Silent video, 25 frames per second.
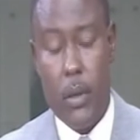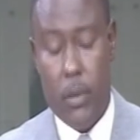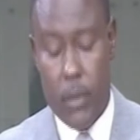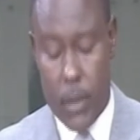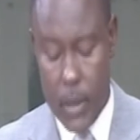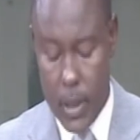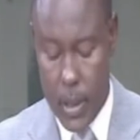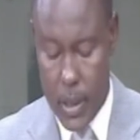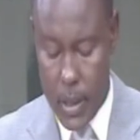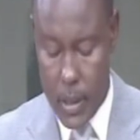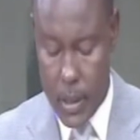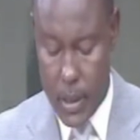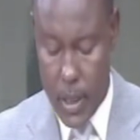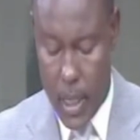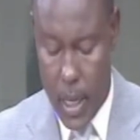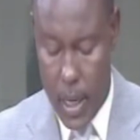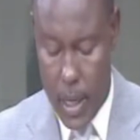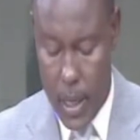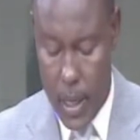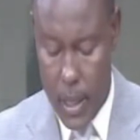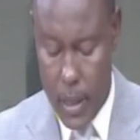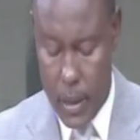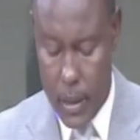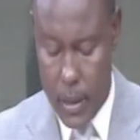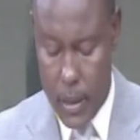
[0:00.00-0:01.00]

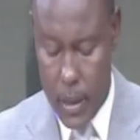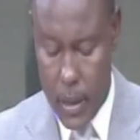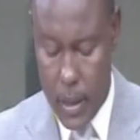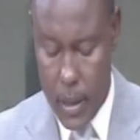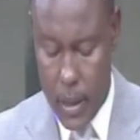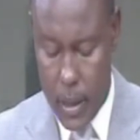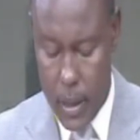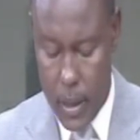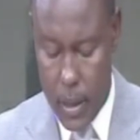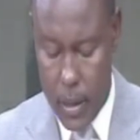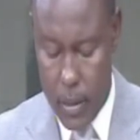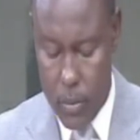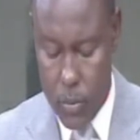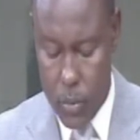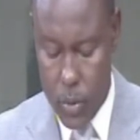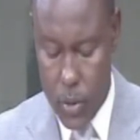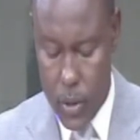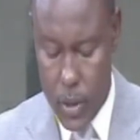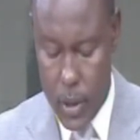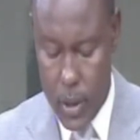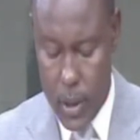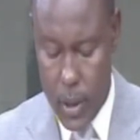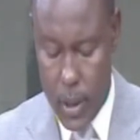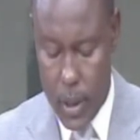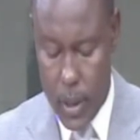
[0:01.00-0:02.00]
والنزاعات
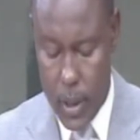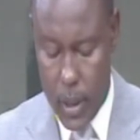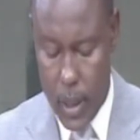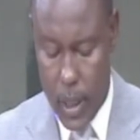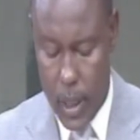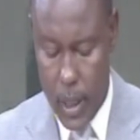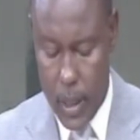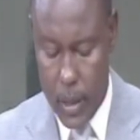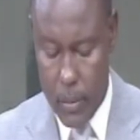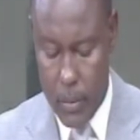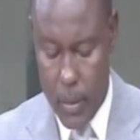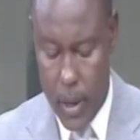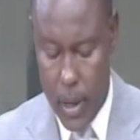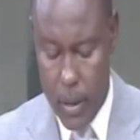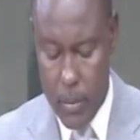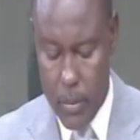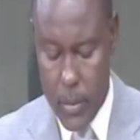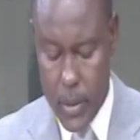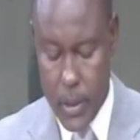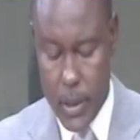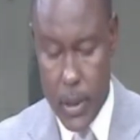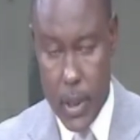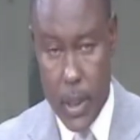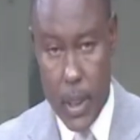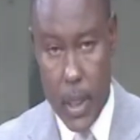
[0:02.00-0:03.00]
المدير علي
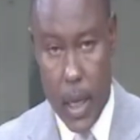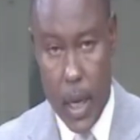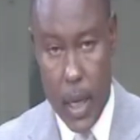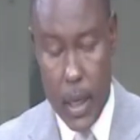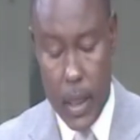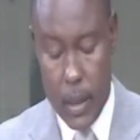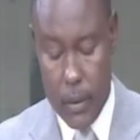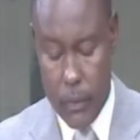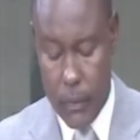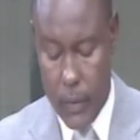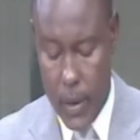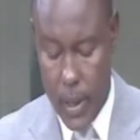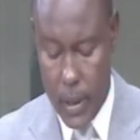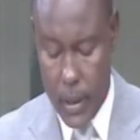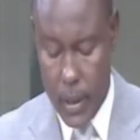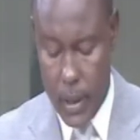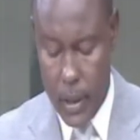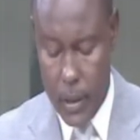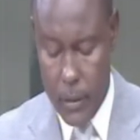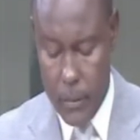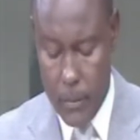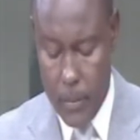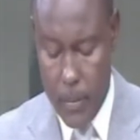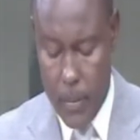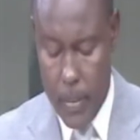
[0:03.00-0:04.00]
محمد زين علي فاضل
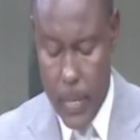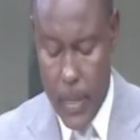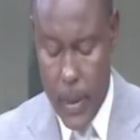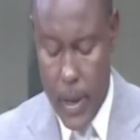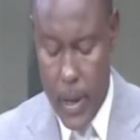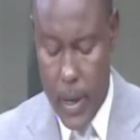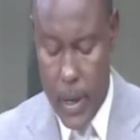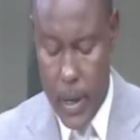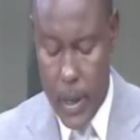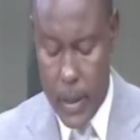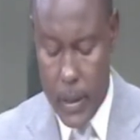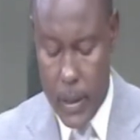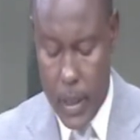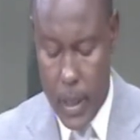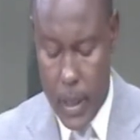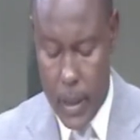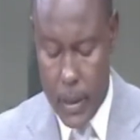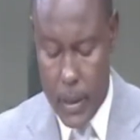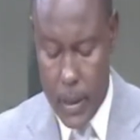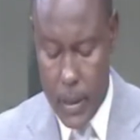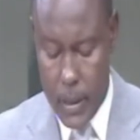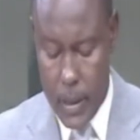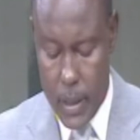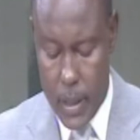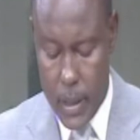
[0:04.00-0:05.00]
إدارة
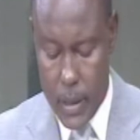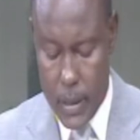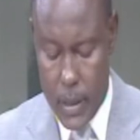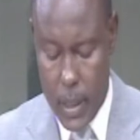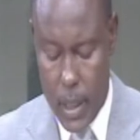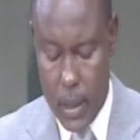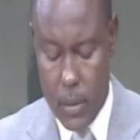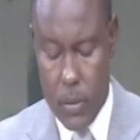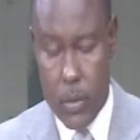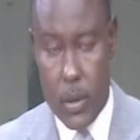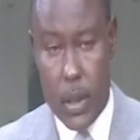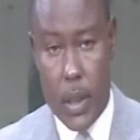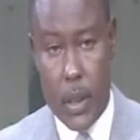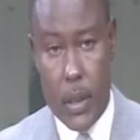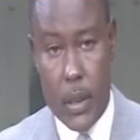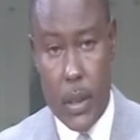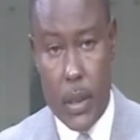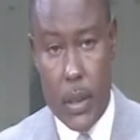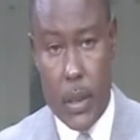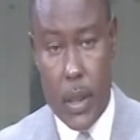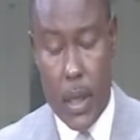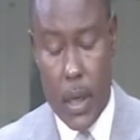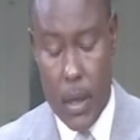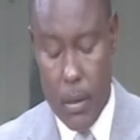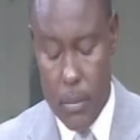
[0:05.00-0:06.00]
الدراسات
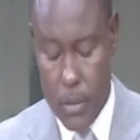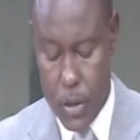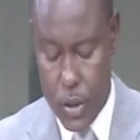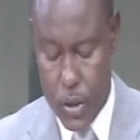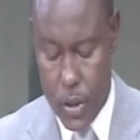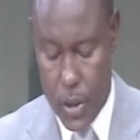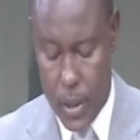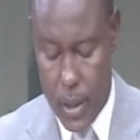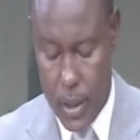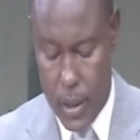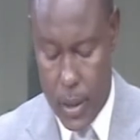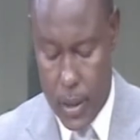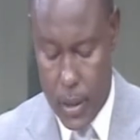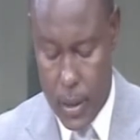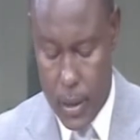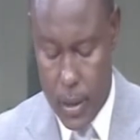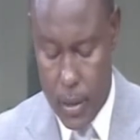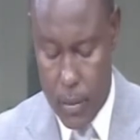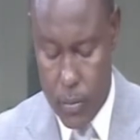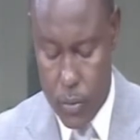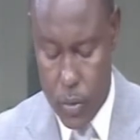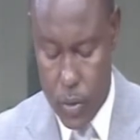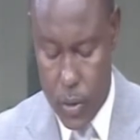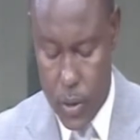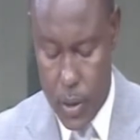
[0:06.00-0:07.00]
وتخطيط المشاريع
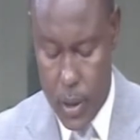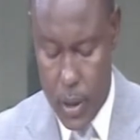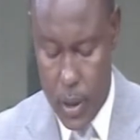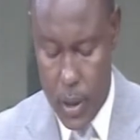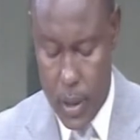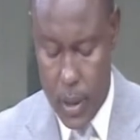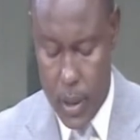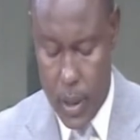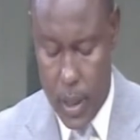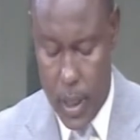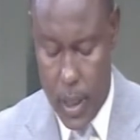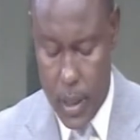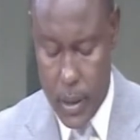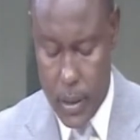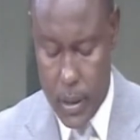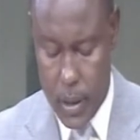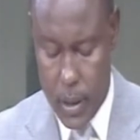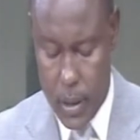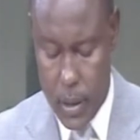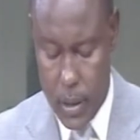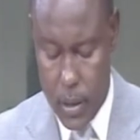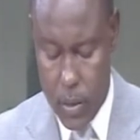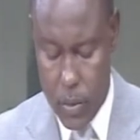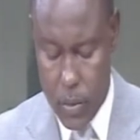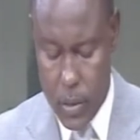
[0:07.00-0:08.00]
المدير
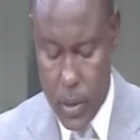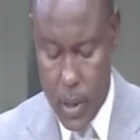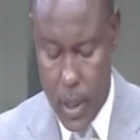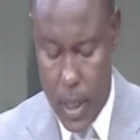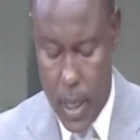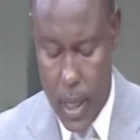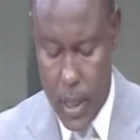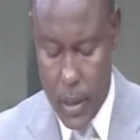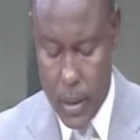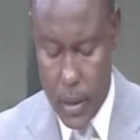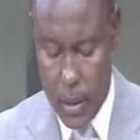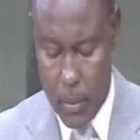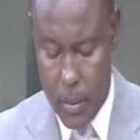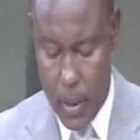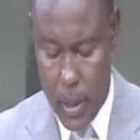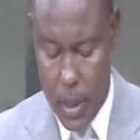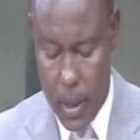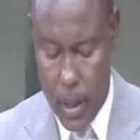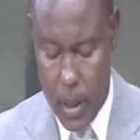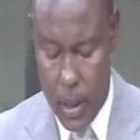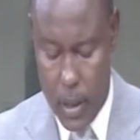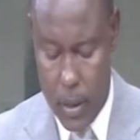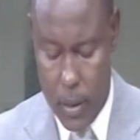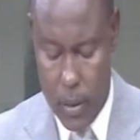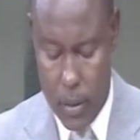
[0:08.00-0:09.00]
حسن دوسة حسب
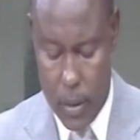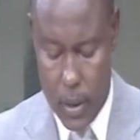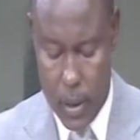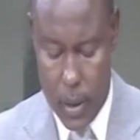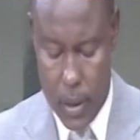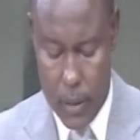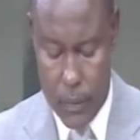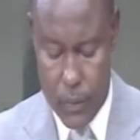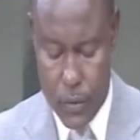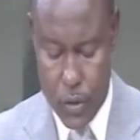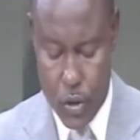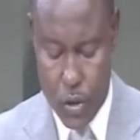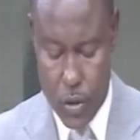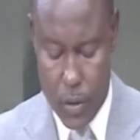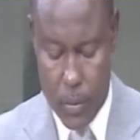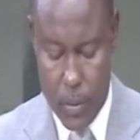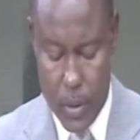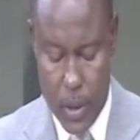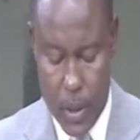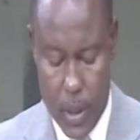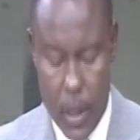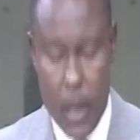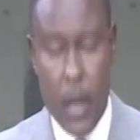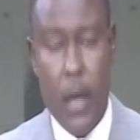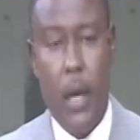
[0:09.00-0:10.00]
الله حرر في
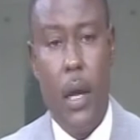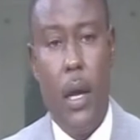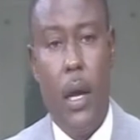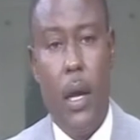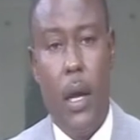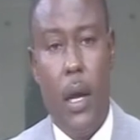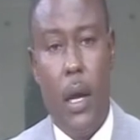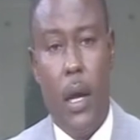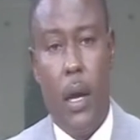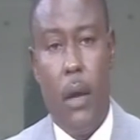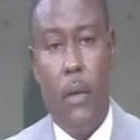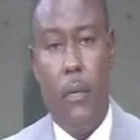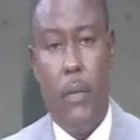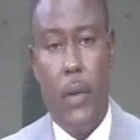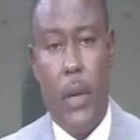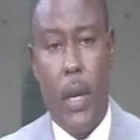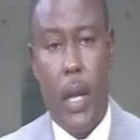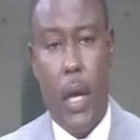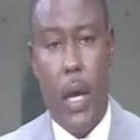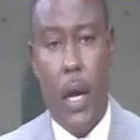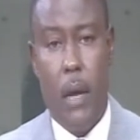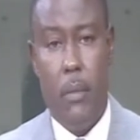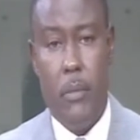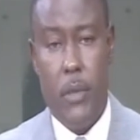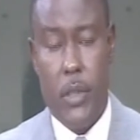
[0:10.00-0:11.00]
نجمينا في
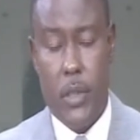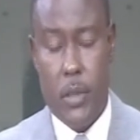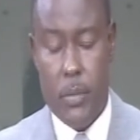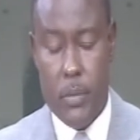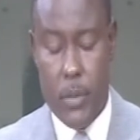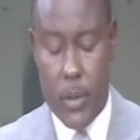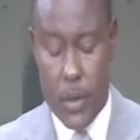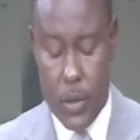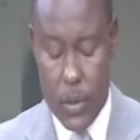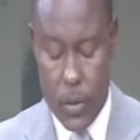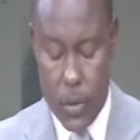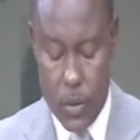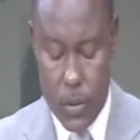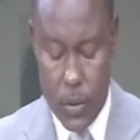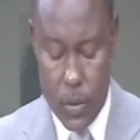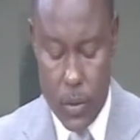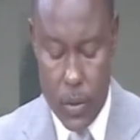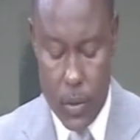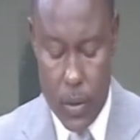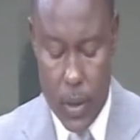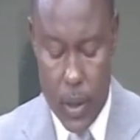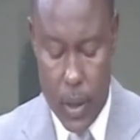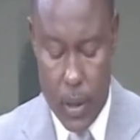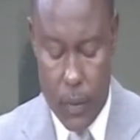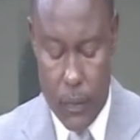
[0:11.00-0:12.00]
الخامس من
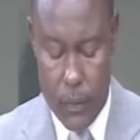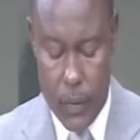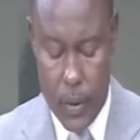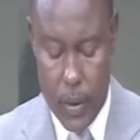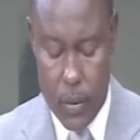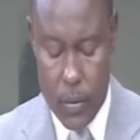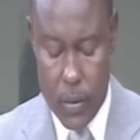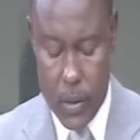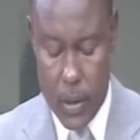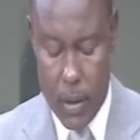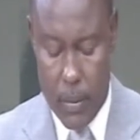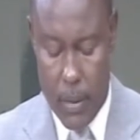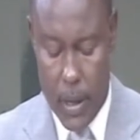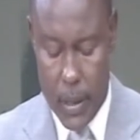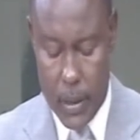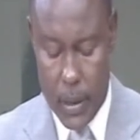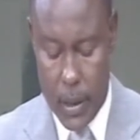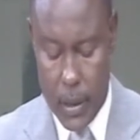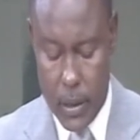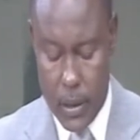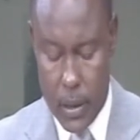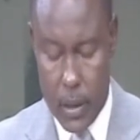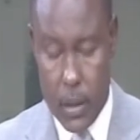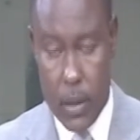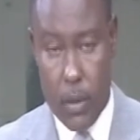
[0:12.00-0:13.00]
يونيو
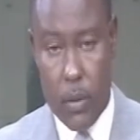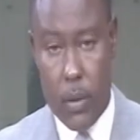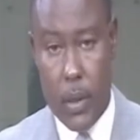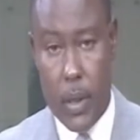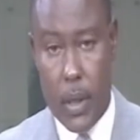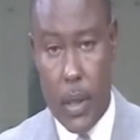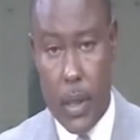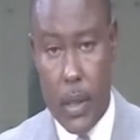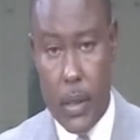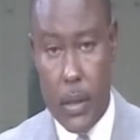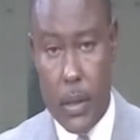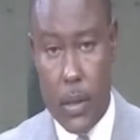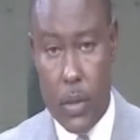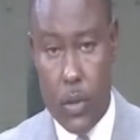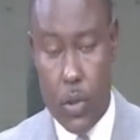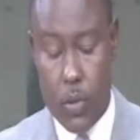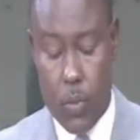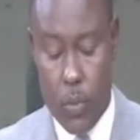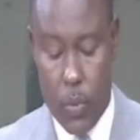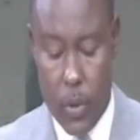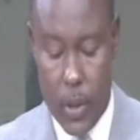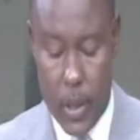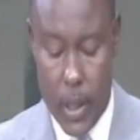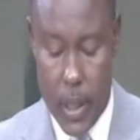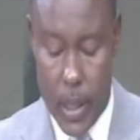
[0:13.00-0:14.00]
2017 توقيع رئيس
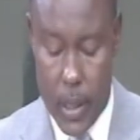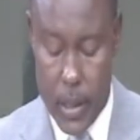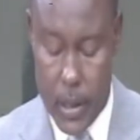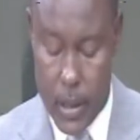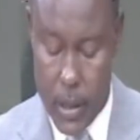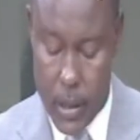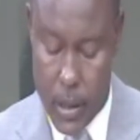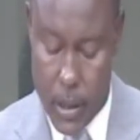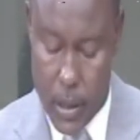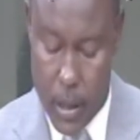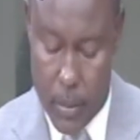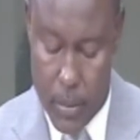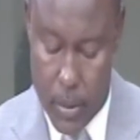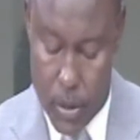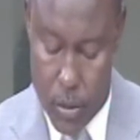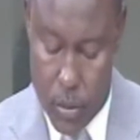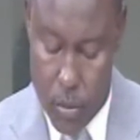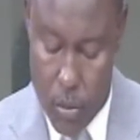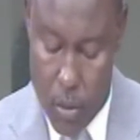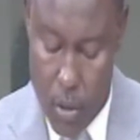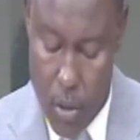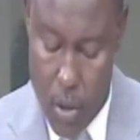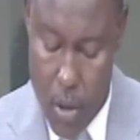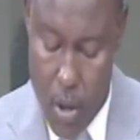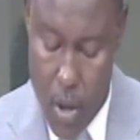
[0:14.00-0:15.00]
الجمهورية إدريس
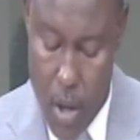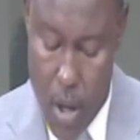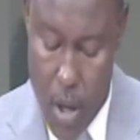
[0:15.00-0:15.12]
زبيتنو